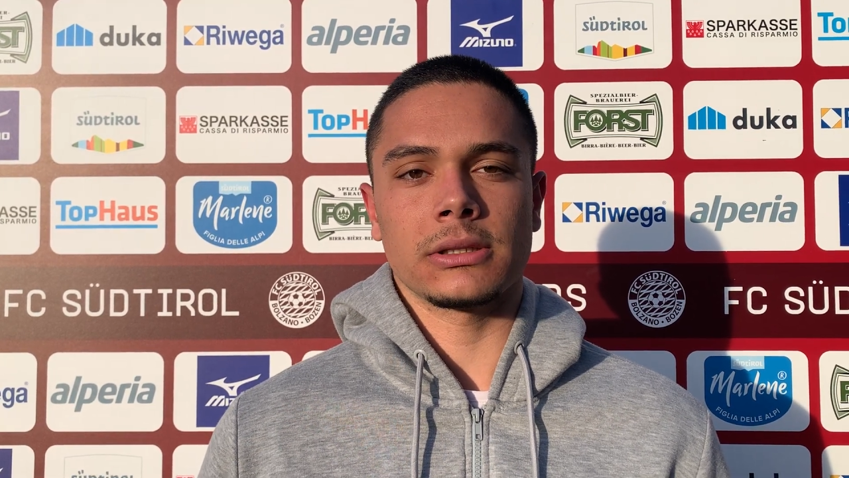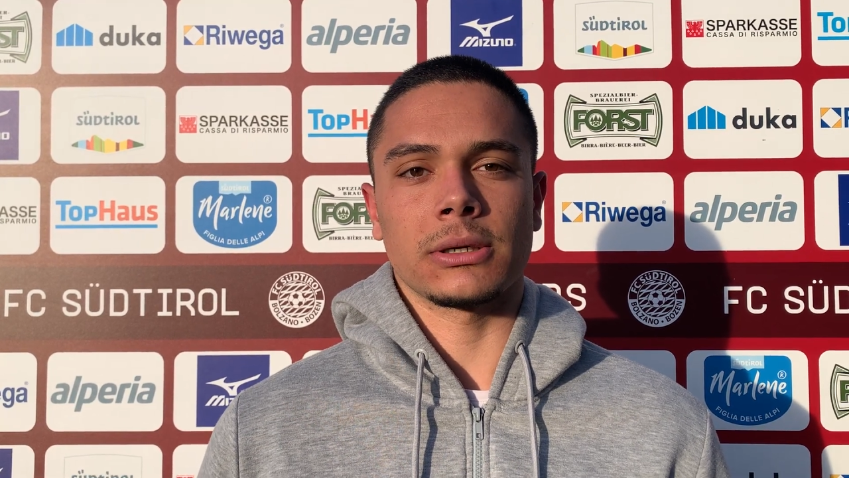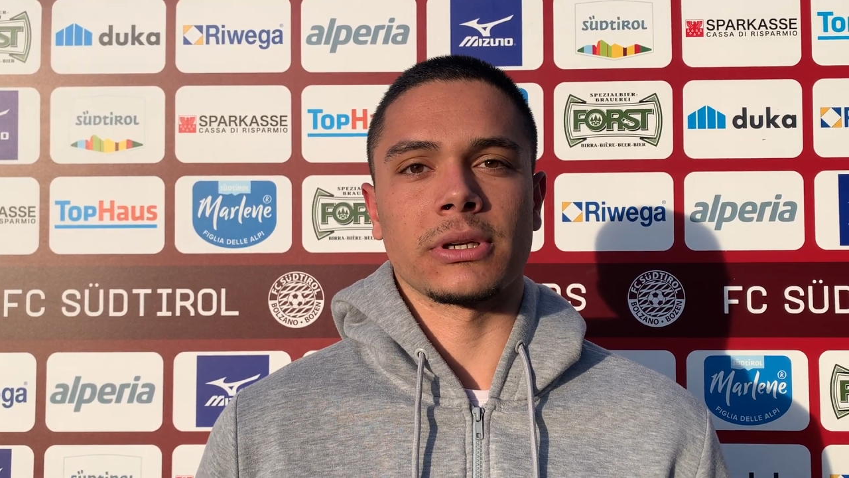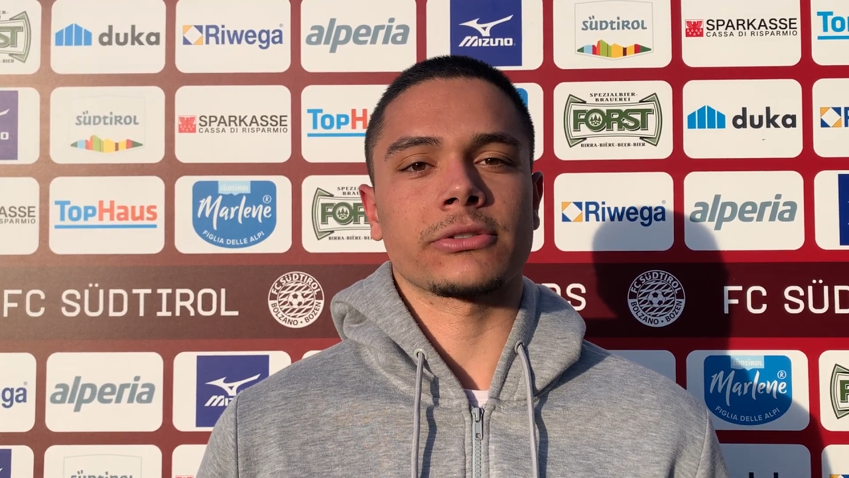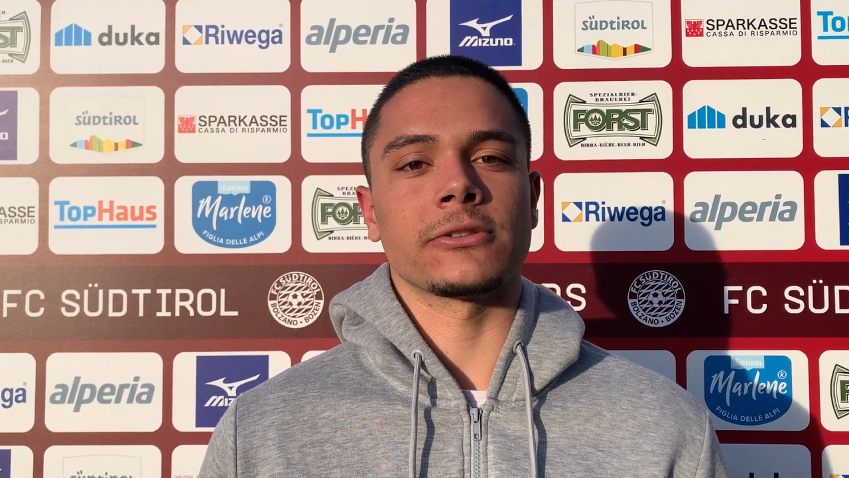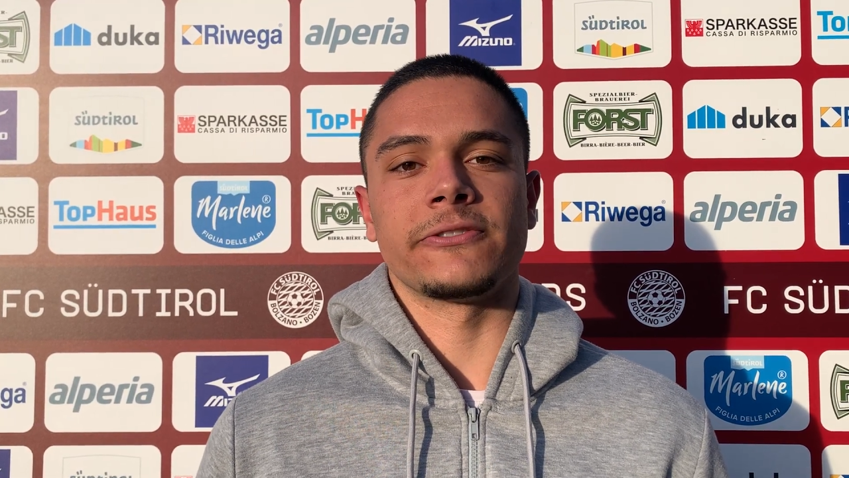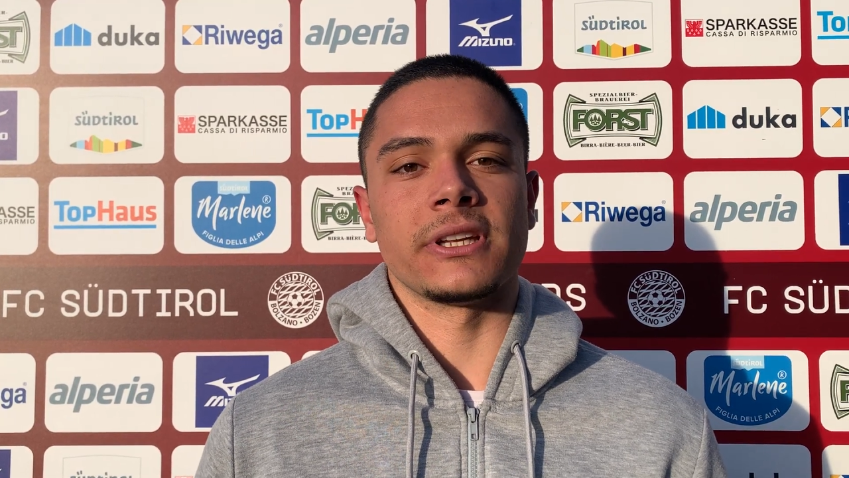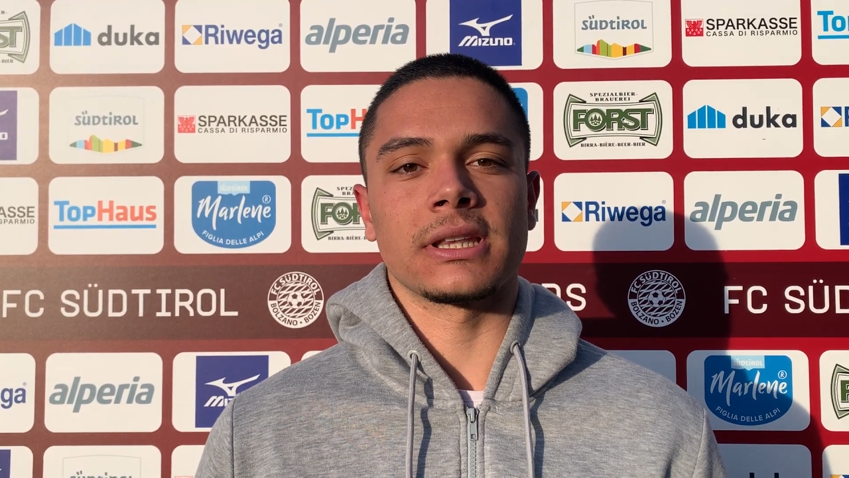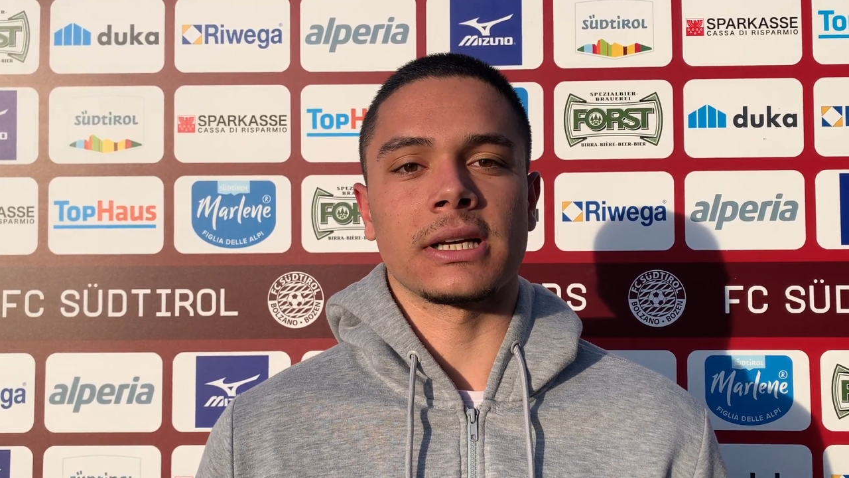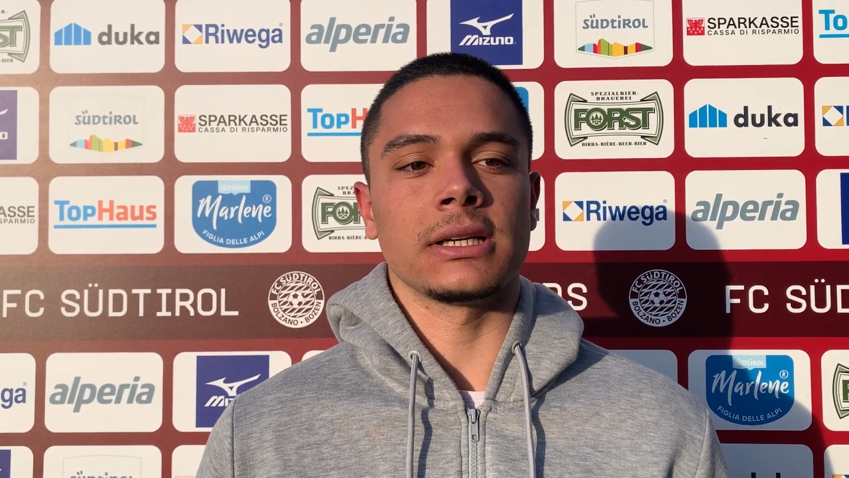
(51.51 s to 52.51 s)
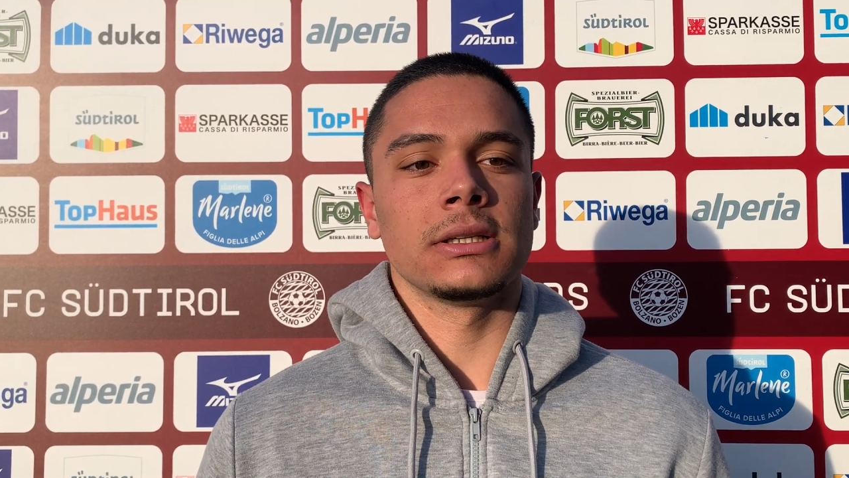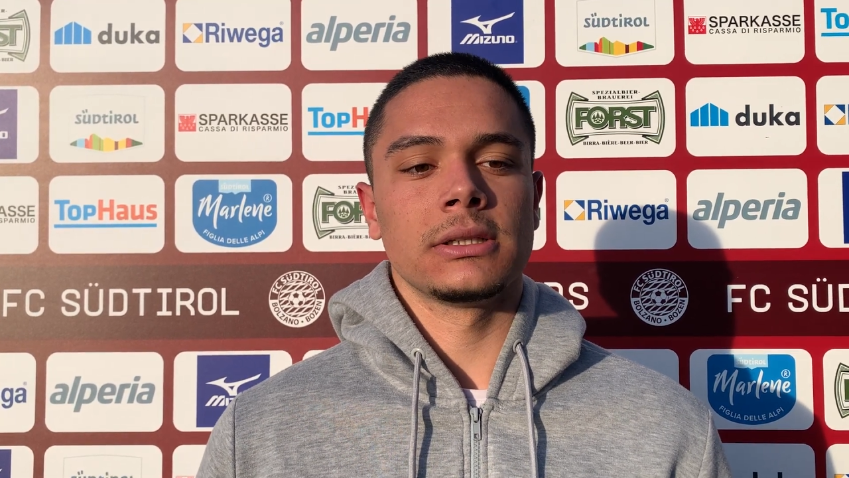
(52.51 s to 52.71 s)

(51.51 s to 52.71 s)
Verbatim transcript: da una sconfitta